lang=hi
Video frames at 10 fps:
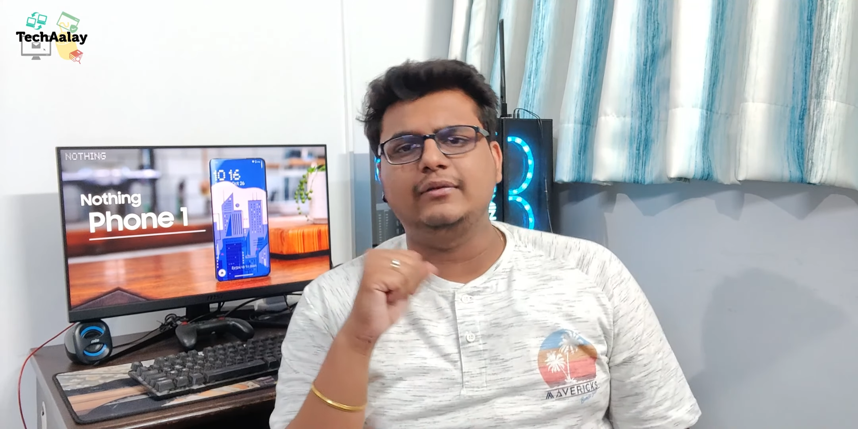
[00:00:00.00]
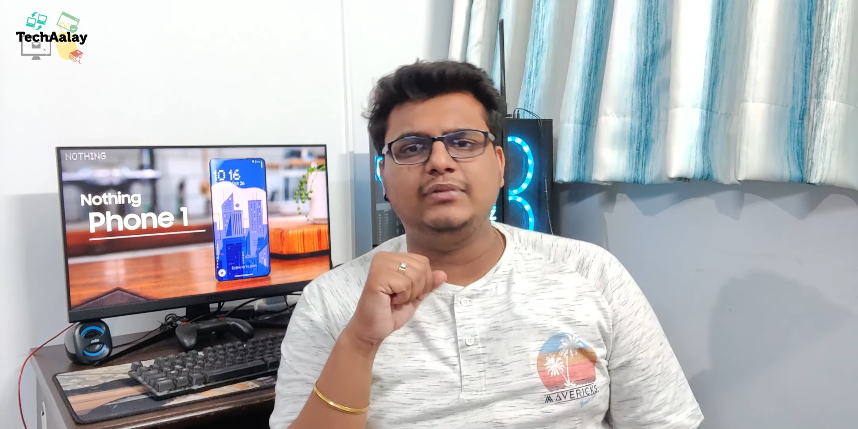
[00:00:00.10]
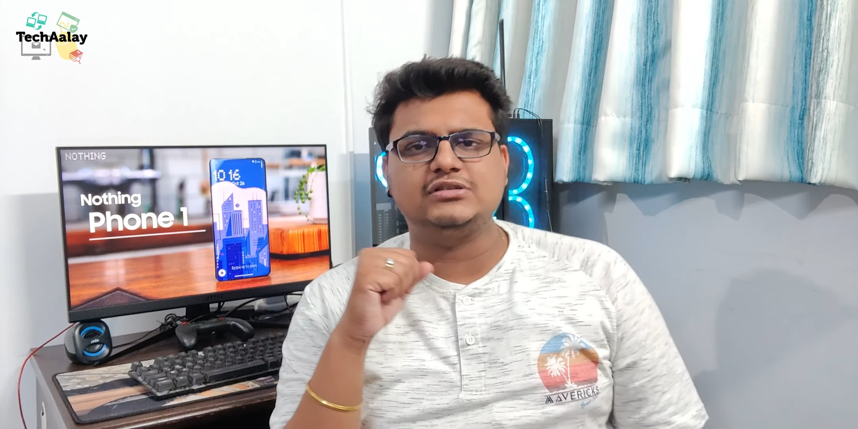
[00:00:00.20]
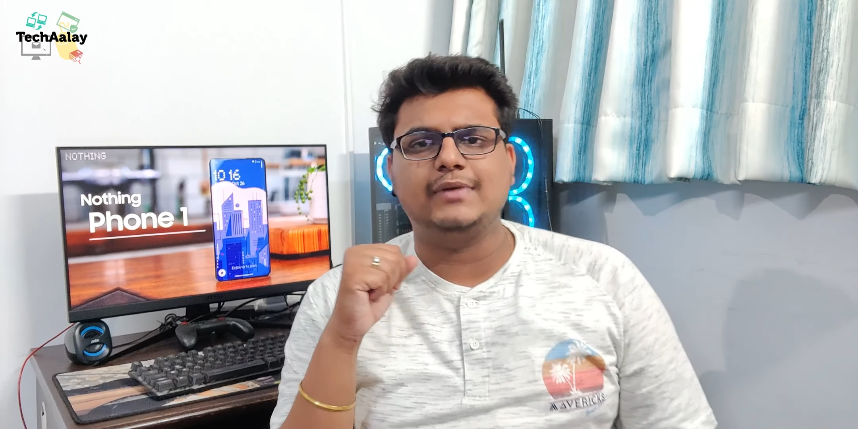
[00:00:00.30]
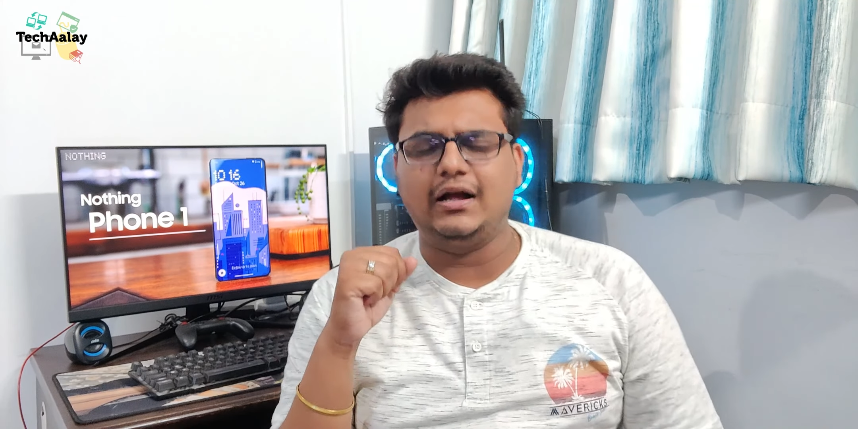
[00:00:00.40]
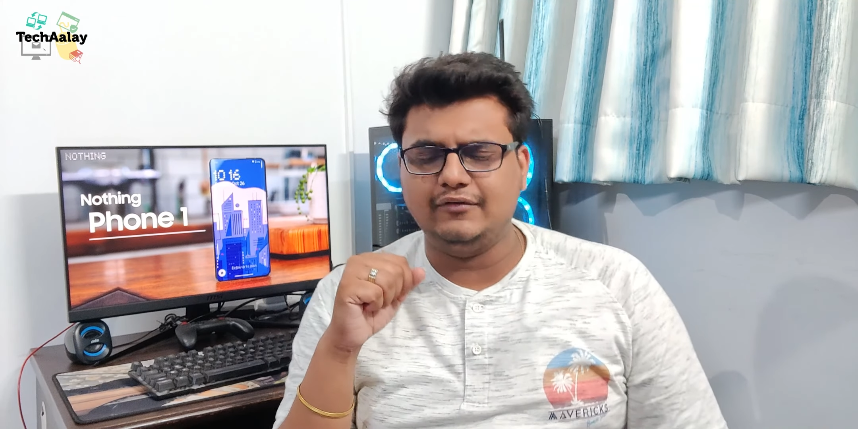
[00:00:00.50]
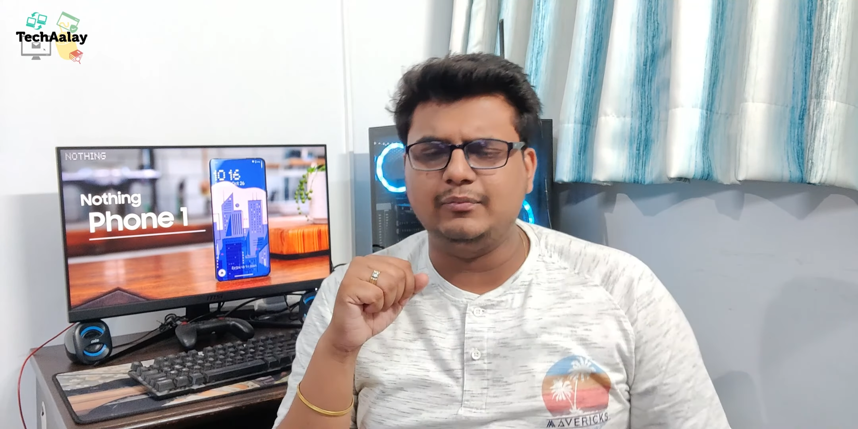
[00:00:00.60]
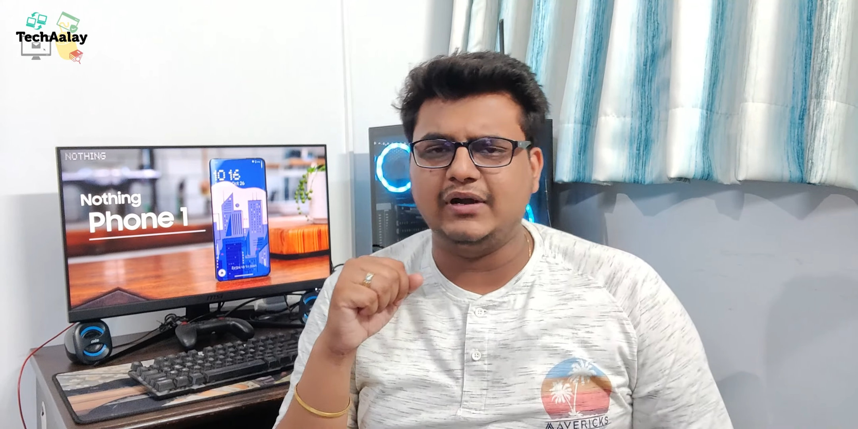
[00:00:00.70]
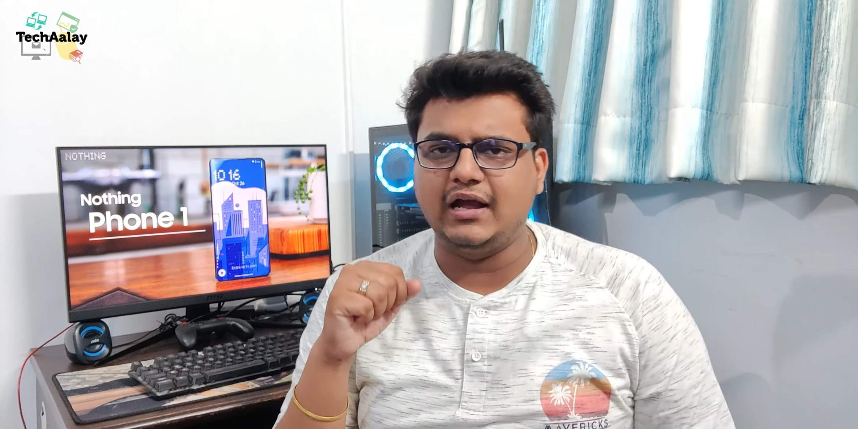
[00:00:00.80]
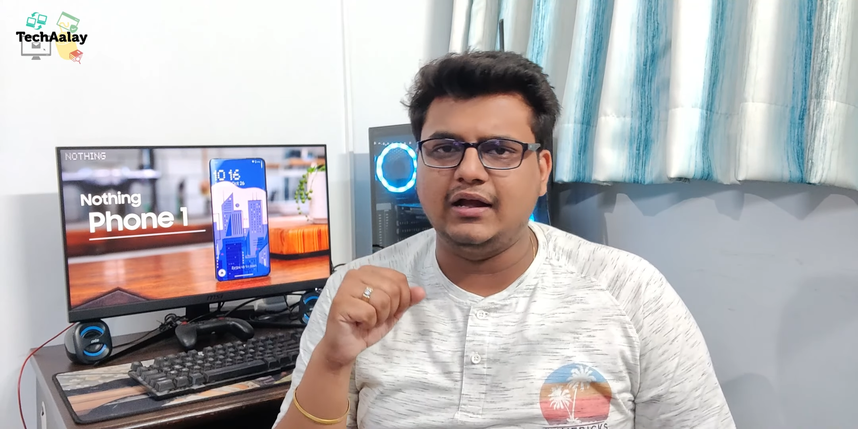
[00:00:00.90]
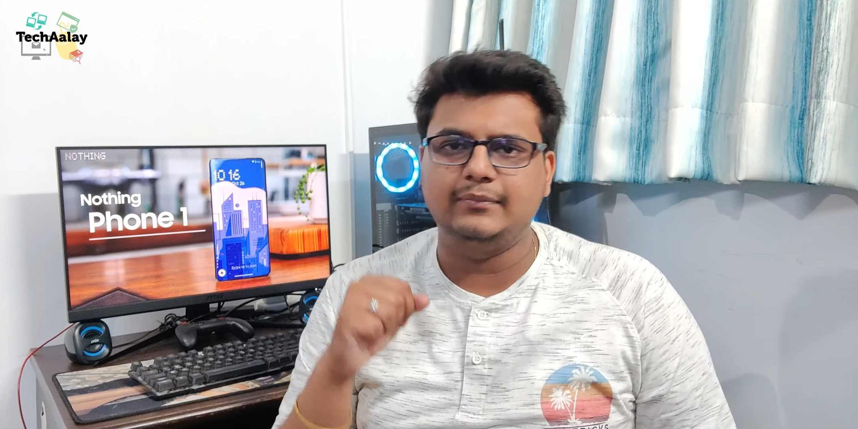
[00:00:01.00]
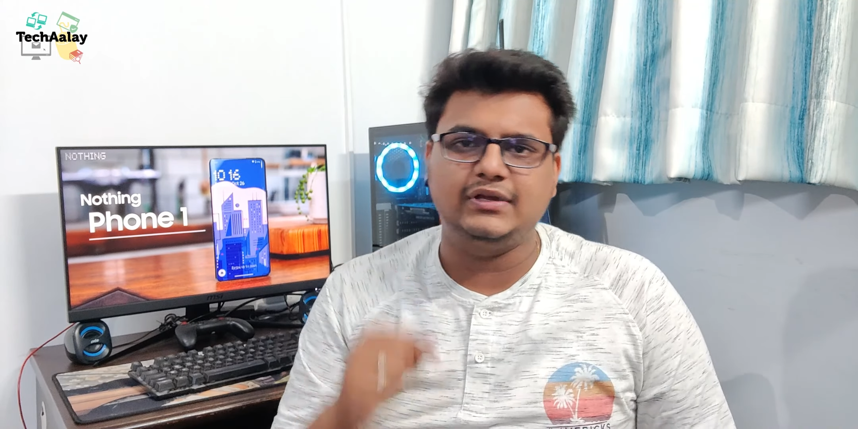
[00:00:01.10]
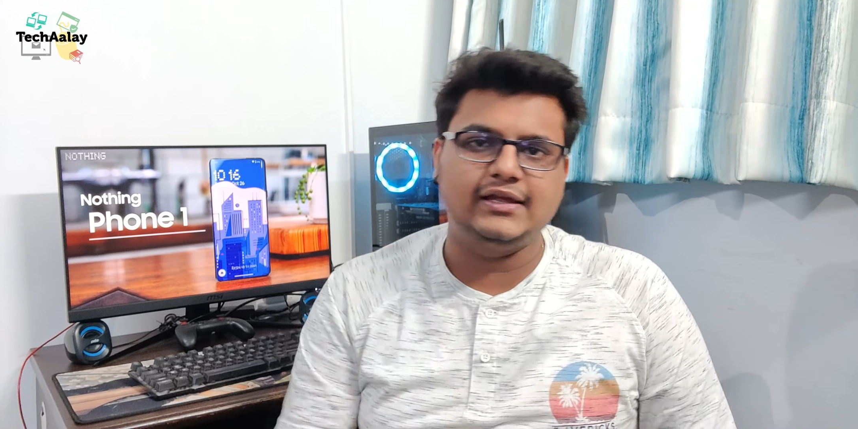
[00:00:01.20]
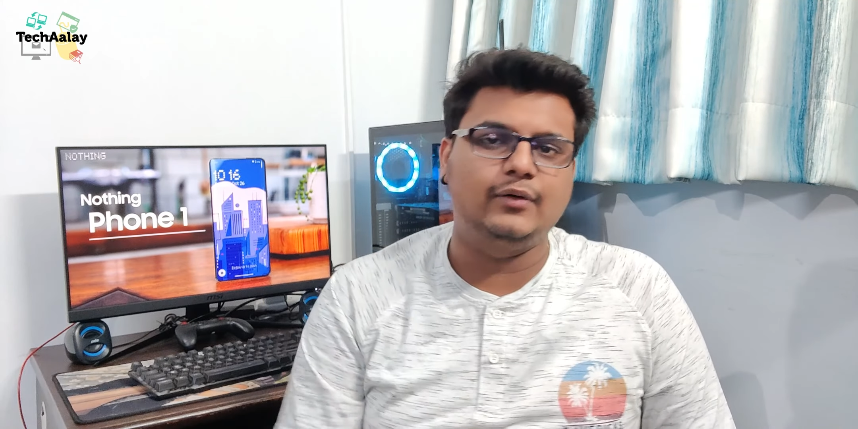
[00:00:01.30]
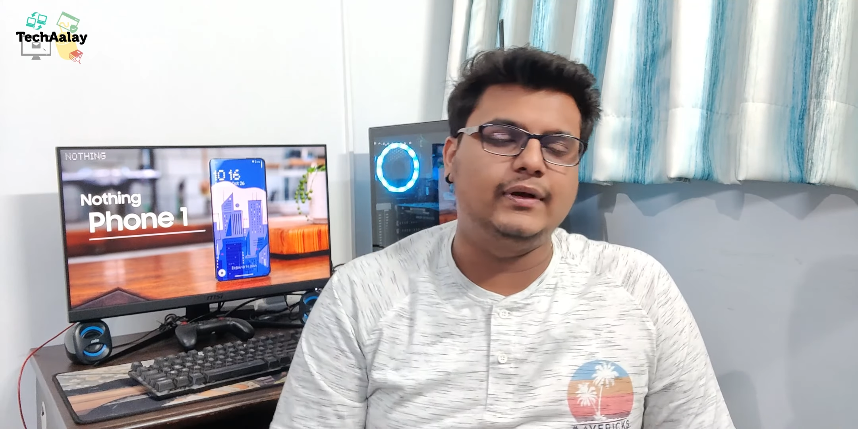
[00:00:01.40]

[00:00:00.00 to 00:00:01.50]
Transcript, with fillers: वन प्लस में काफ़ी बढ़िया काम किया